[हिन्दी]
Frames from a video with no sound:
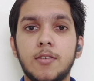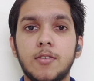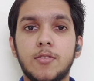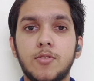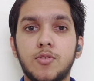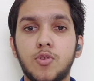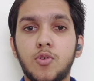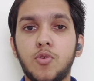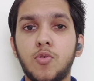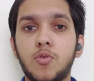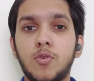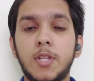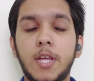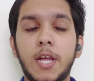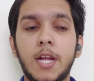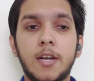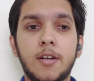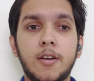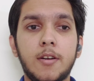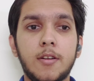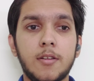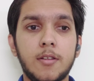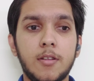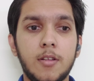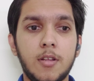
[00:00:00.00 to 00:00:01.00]
सो
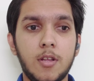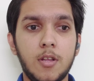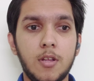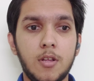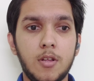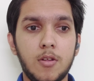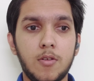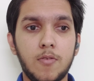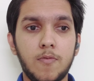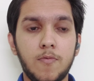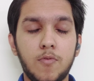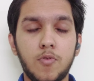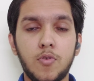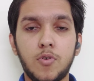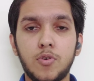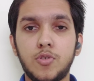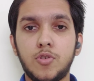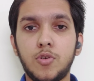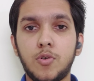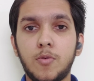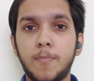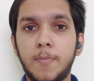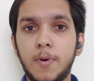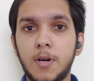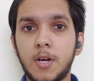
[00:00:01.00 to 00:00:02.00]
दैट वो
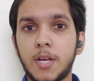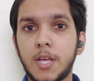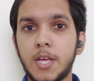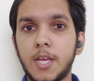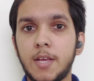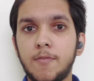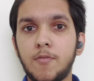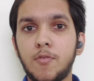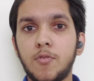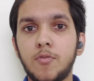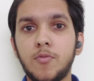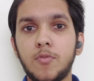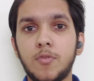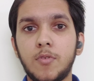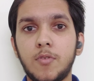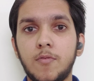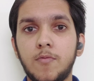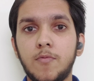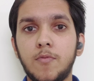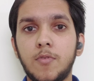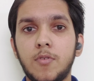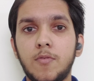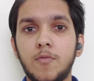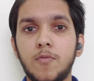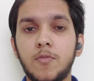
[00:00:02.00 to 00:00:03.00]
जो बग है वो
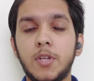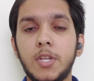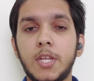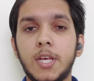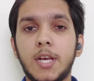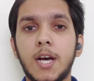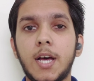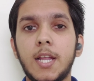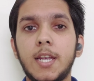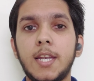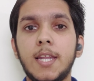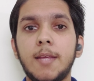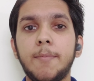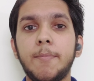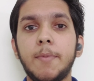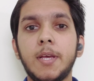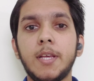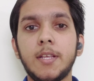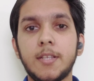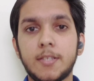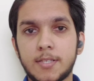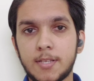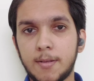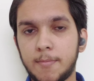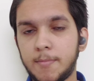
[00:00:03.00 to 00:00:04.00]
निकालने
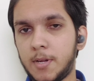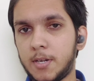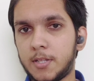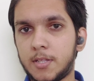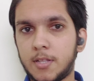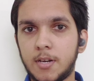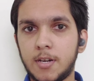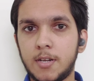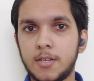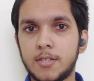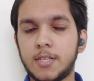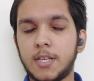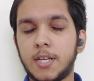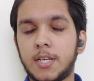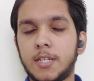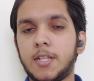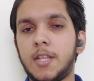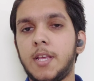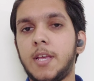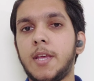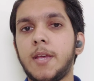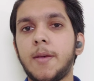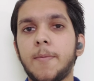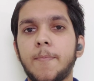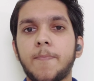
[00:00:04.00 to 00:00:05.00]
में समर्थ रह
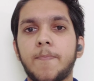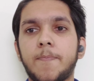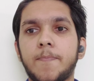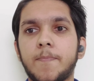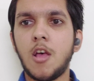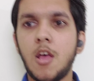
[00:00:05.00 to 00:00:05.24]
सकते हैं